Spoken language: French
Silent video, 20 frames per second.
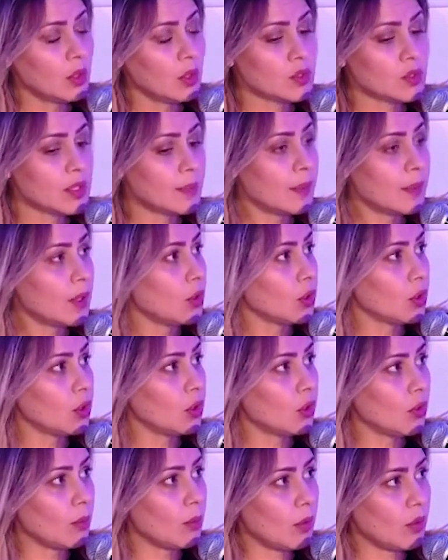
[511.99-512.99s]
On ne sait pas
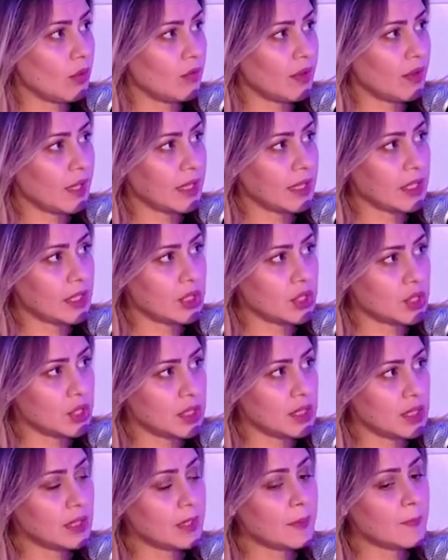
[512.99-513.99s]
encore comment on va
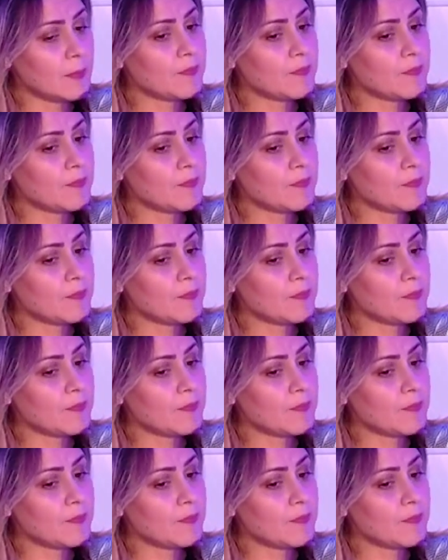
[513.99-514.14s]
réagir.